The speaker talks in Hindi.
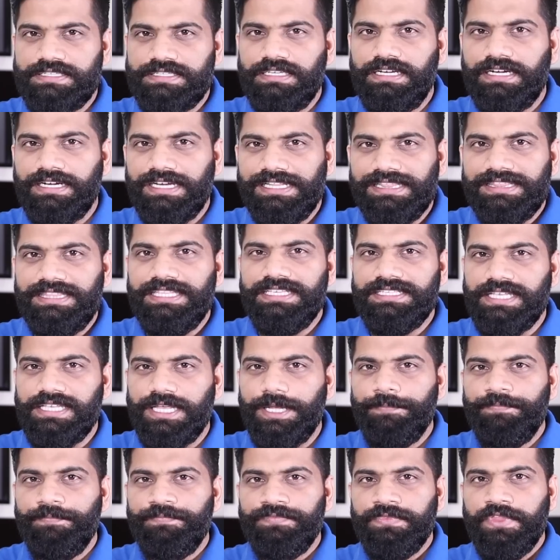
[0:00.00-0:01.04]
किसी का गलती से
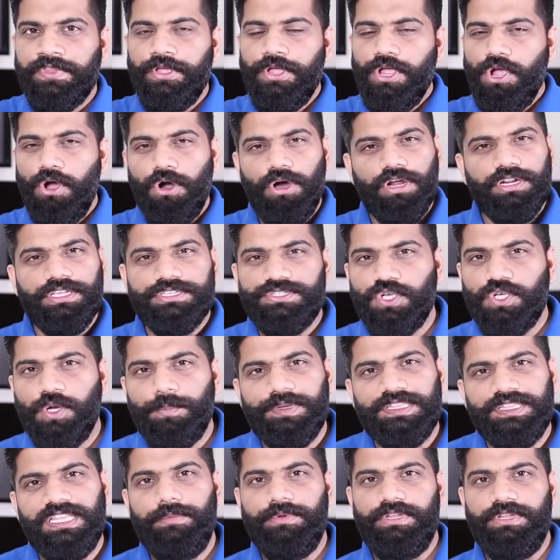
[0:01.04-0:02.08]
और किसी को
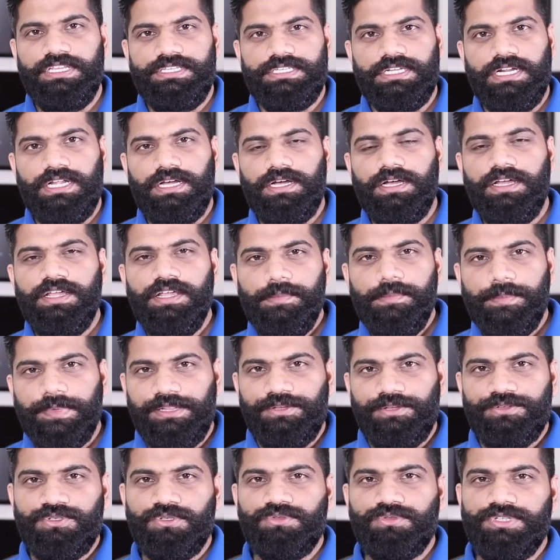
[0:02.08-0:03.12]
पता भी नहीं चला
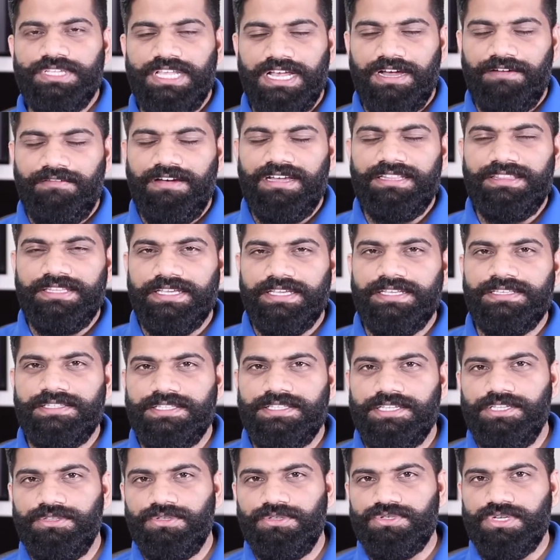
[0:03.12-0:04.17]
मतलब उसको थोड़ी हवा तेज़
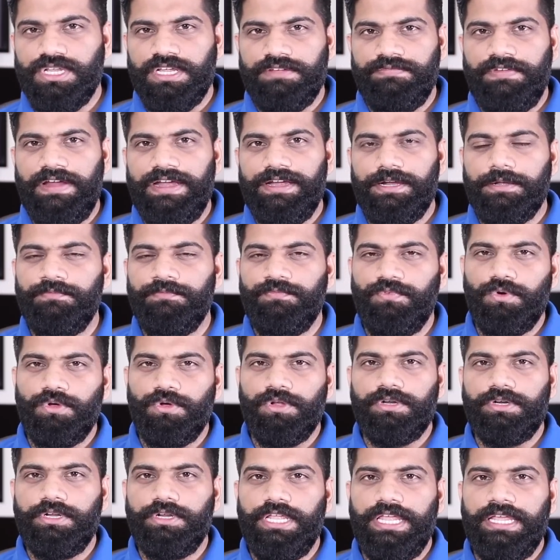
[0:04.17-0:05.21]
थी तो जो एक फैंटम
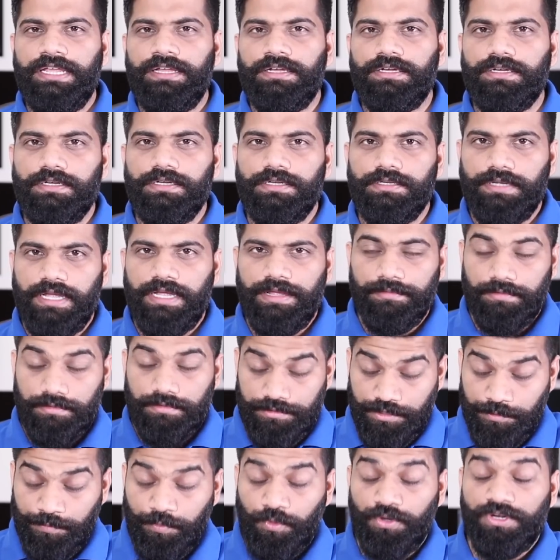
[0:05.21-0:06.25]
फोर एक
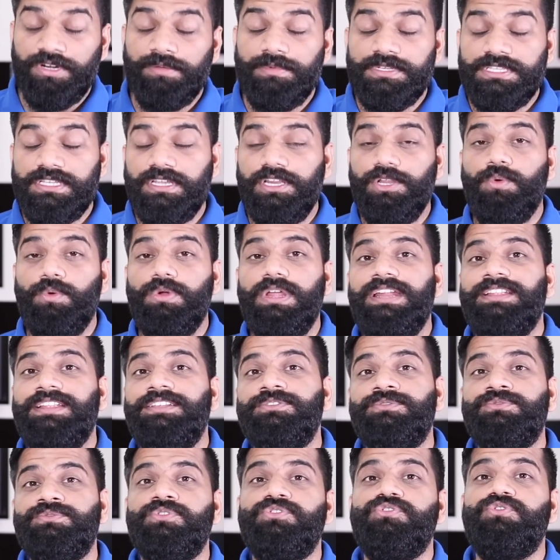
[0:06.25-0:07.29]
रिपोर्टर बेसिकली उड़ा रहे
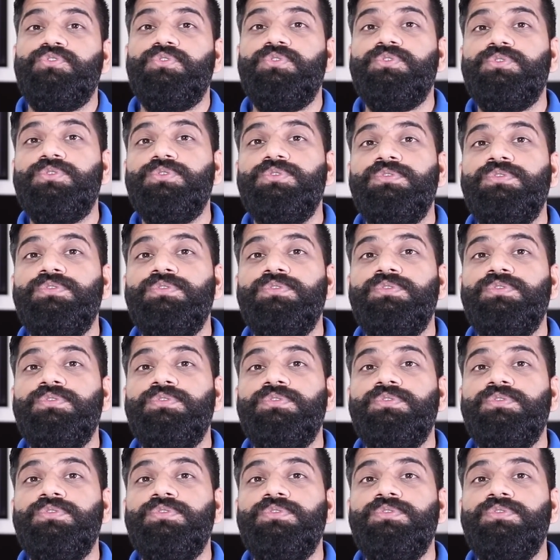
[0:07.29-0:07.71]
थे उसको ड्रोन को